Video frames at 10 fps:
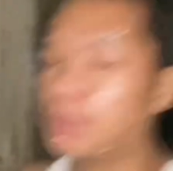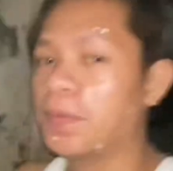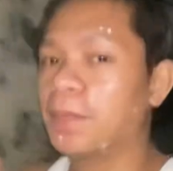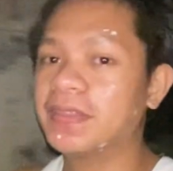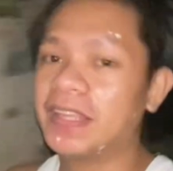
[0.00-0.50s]
may
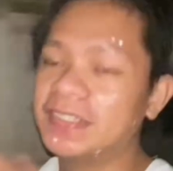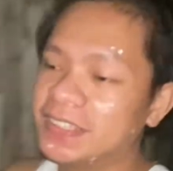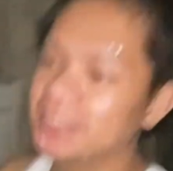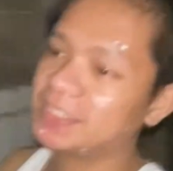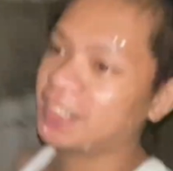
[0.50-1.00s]
bantay sa
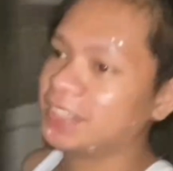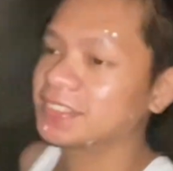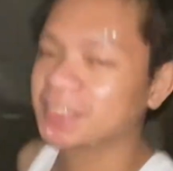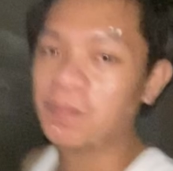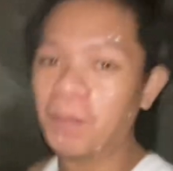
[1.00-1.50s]

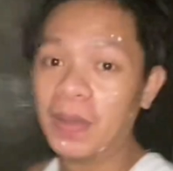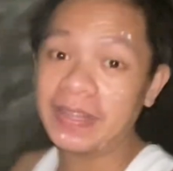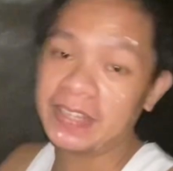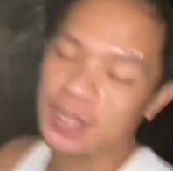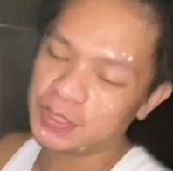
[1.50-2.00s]
streets, balik
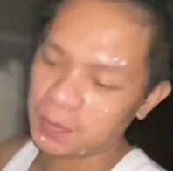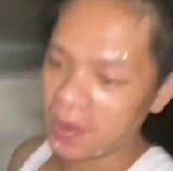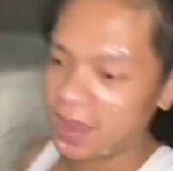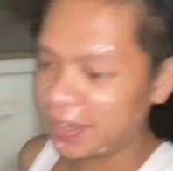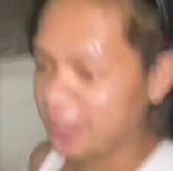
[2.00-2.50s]
tayo sa
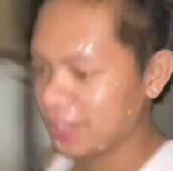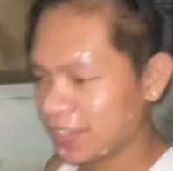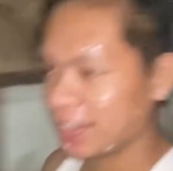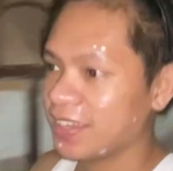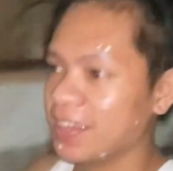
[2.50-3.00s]
bahay.
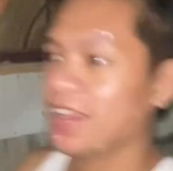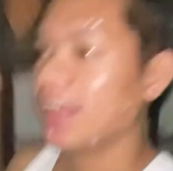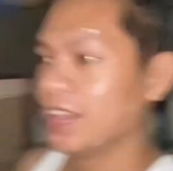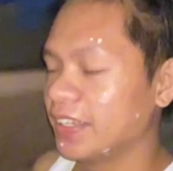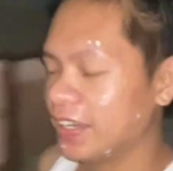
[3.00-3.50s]

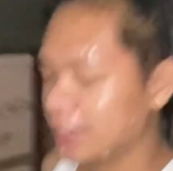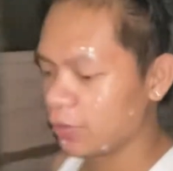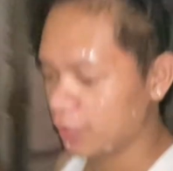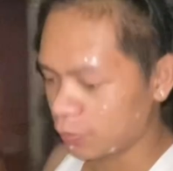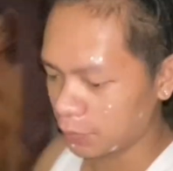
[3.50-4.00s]
Tinignan
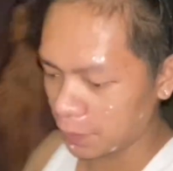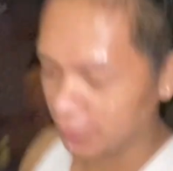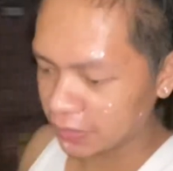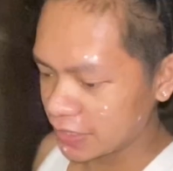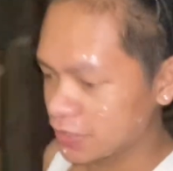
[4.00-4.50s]
ko lang kung may
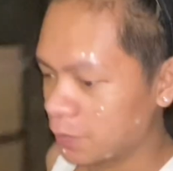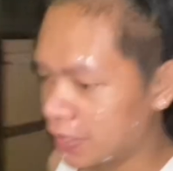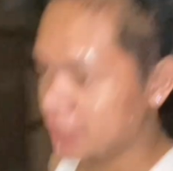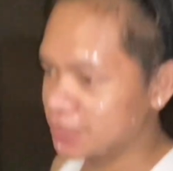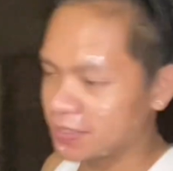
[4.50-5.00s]
bantay sa
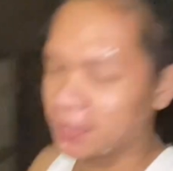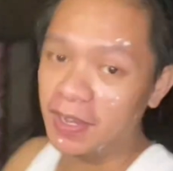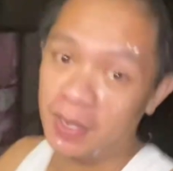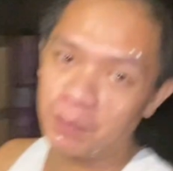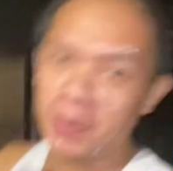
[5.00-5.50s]
base.
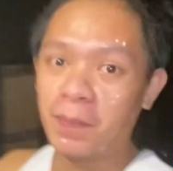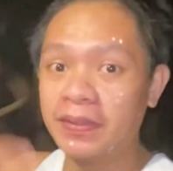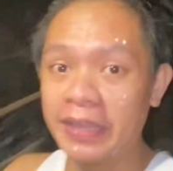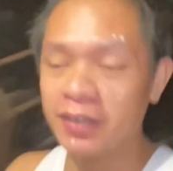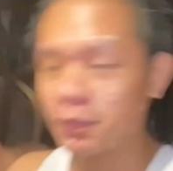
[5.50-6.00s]
Eh, may
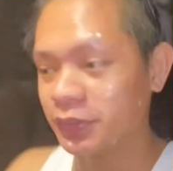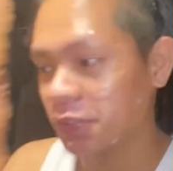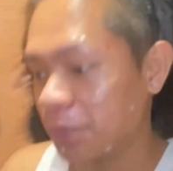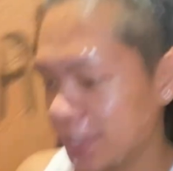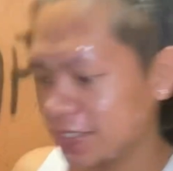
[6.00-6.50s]
bantay naman sa
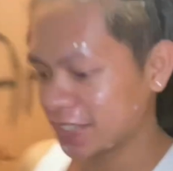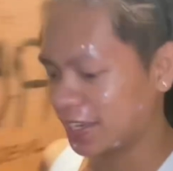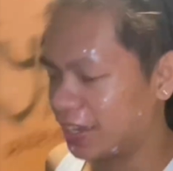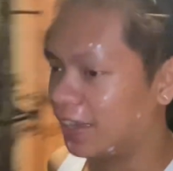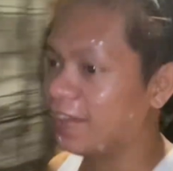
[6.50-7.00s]
base, kaya